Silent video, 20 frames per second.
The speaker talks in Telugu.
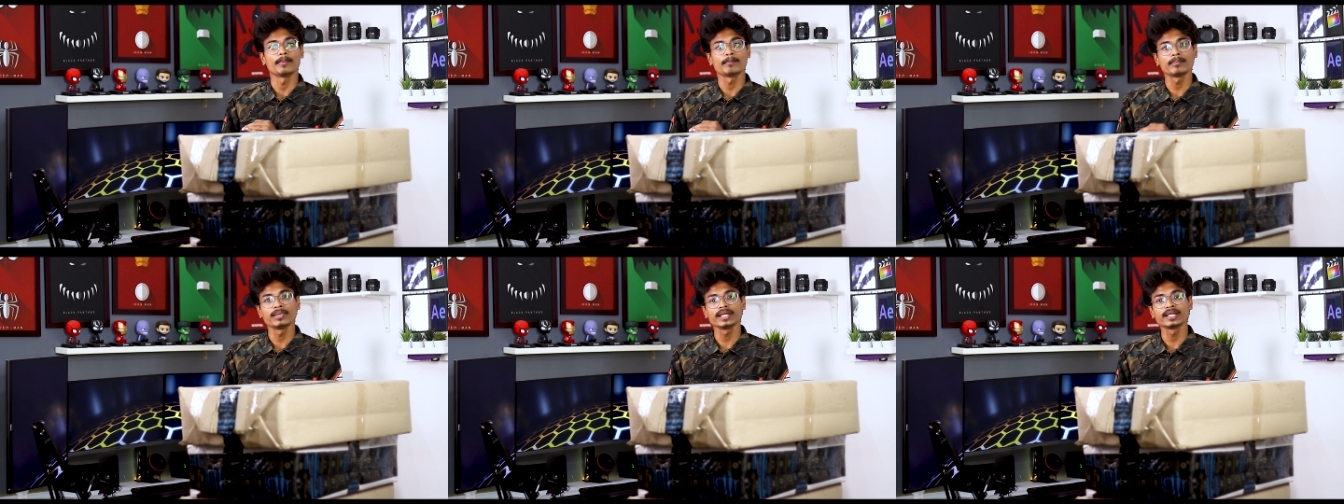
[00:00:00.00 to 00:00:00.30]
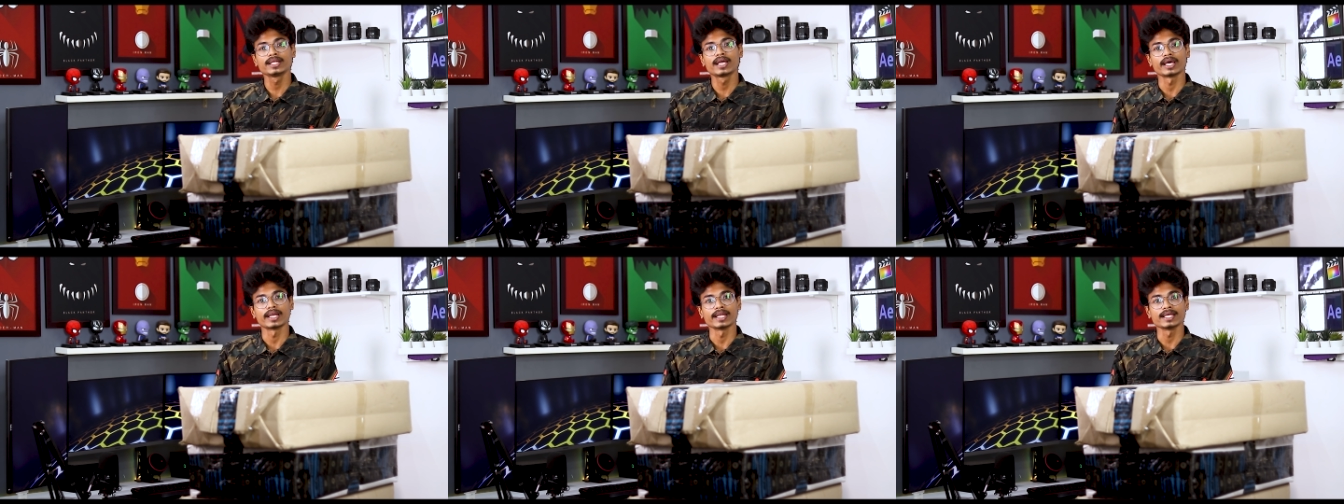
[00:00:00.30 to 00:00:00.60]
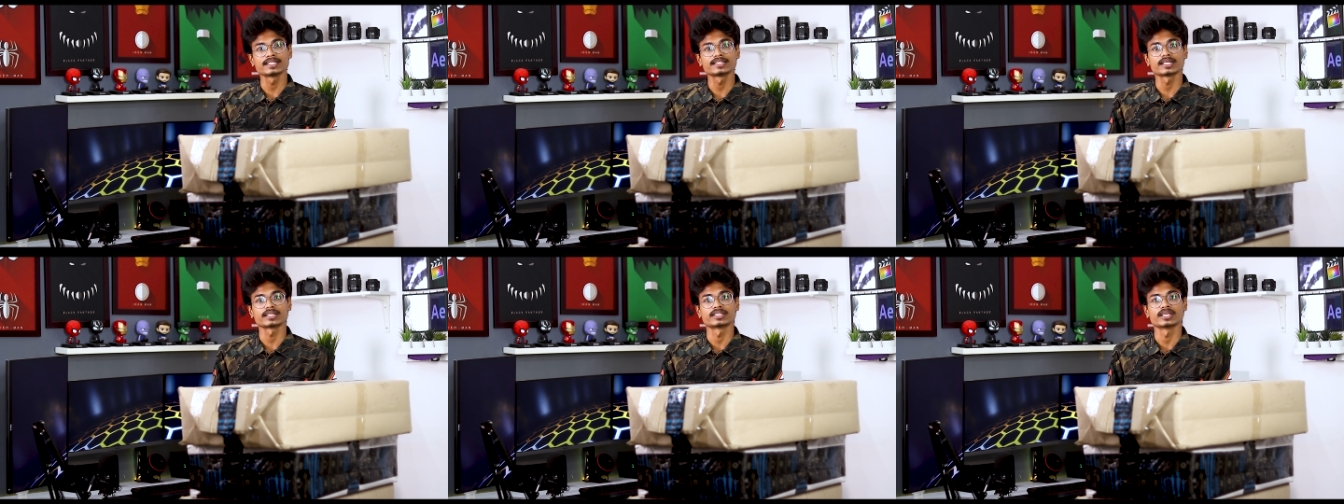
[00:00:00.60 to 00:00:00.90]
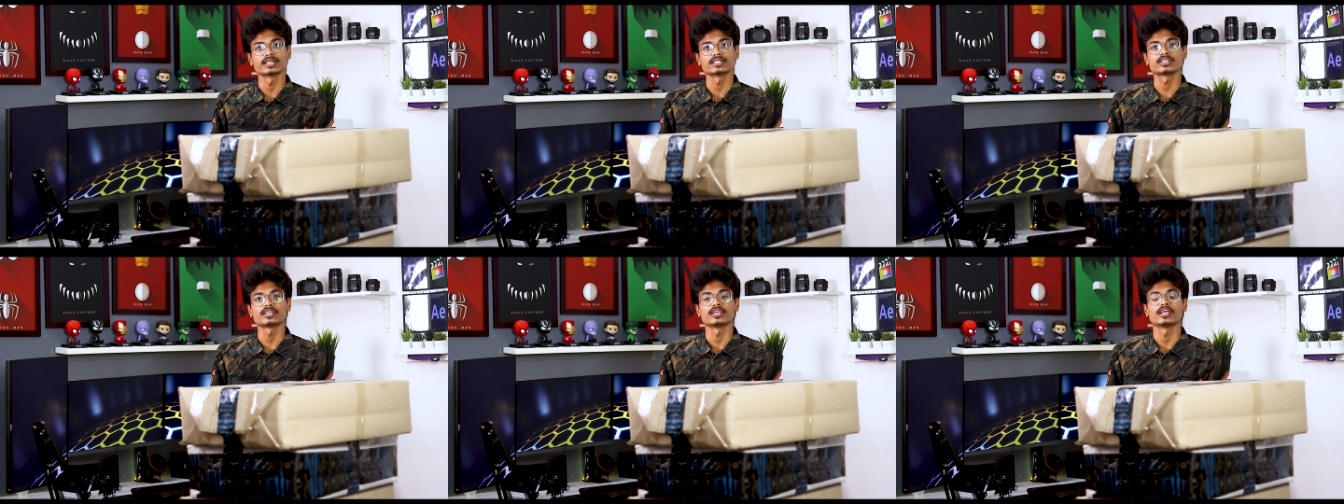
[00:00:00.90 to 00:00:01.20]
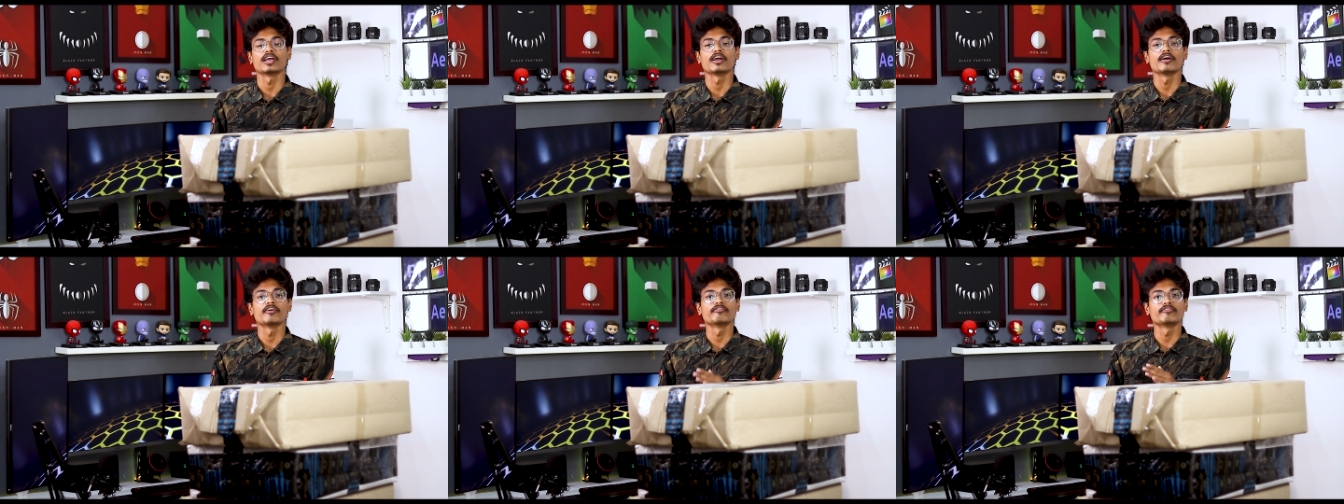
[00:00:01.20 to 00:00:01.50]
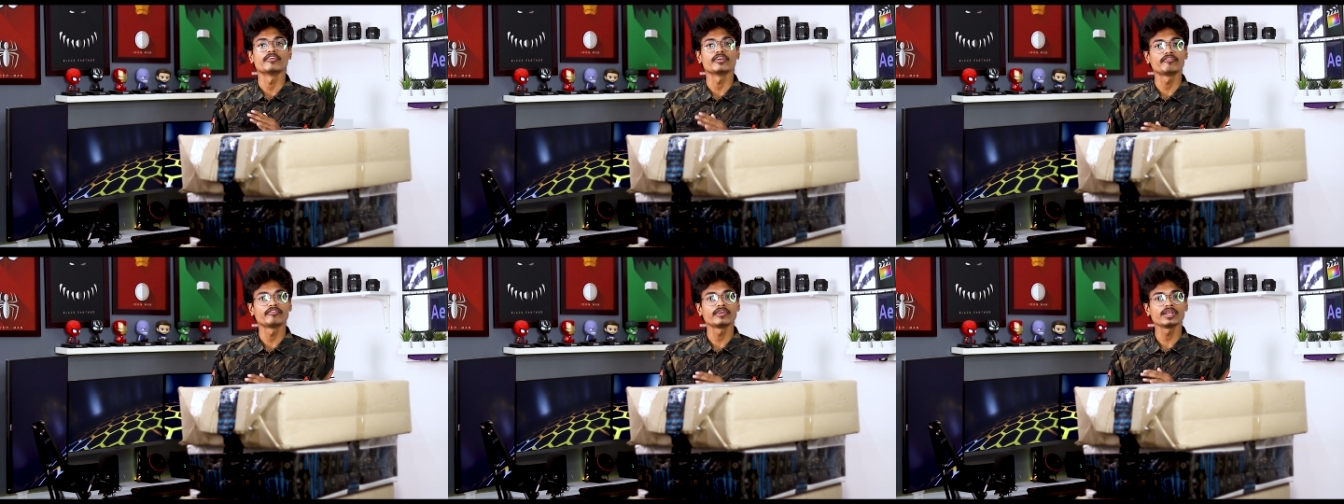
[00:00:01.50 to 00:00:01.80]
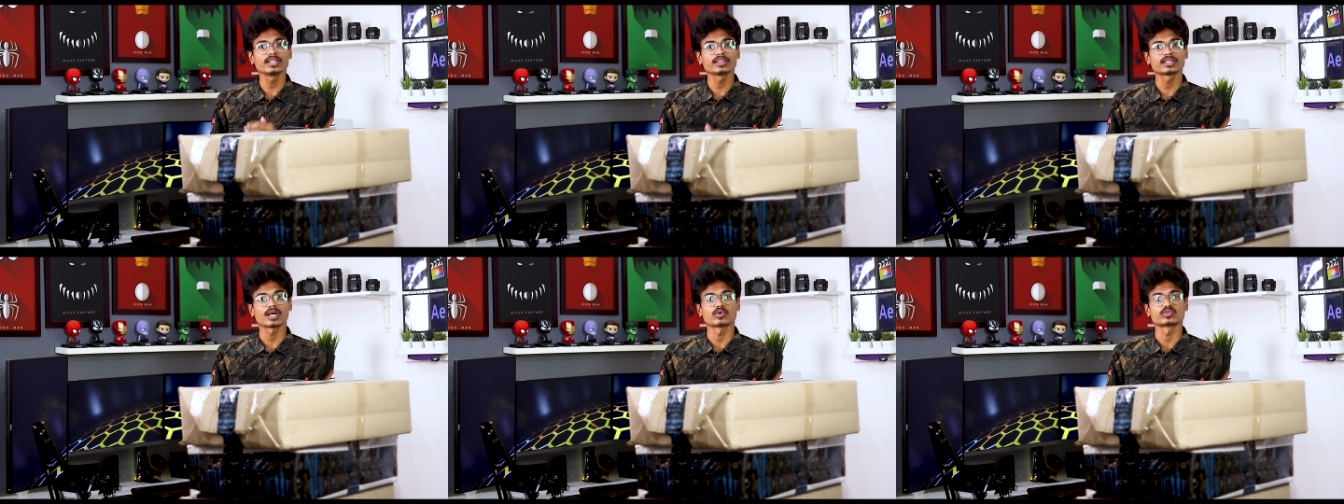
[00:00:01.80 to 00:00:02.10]
కంప్లీట్గా రీసెర్చ్ చేసి
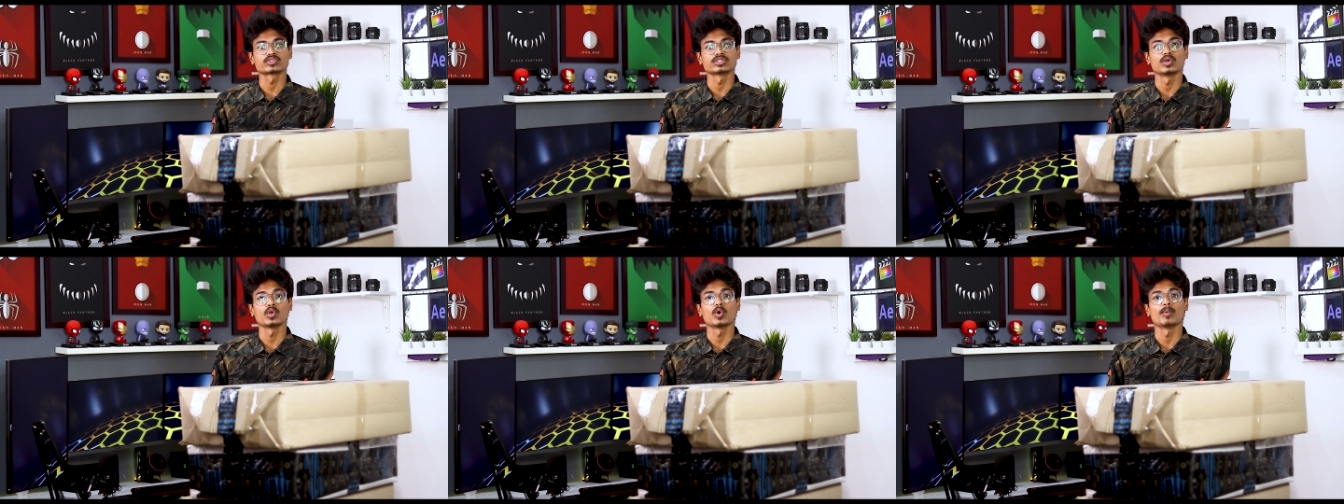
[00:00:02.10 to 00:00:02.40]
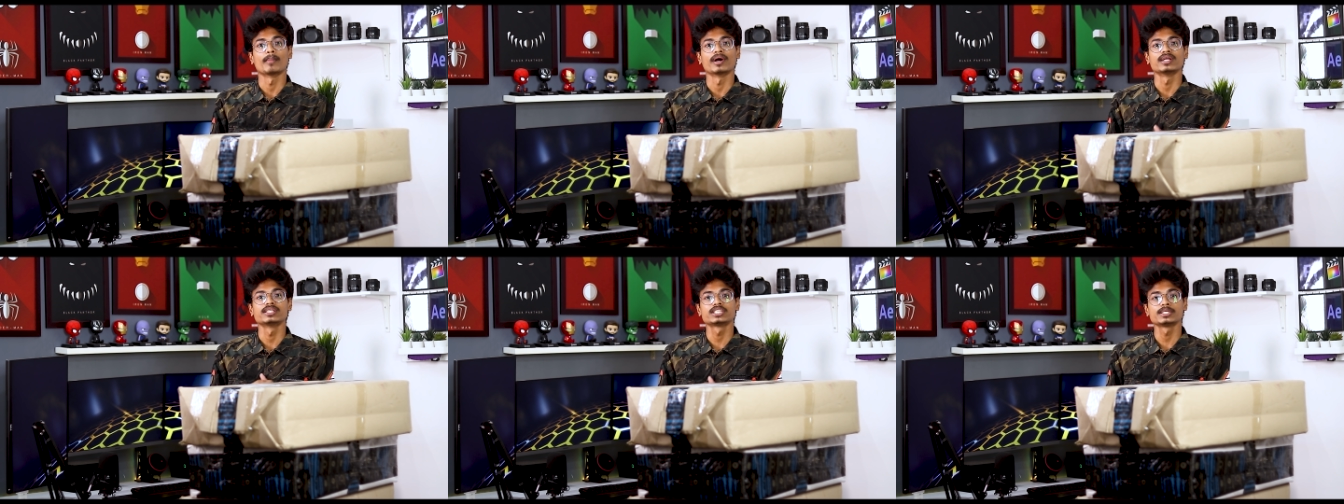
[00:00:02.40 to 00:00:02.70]
ఫిఫ్టీన్ థౌజండ్లో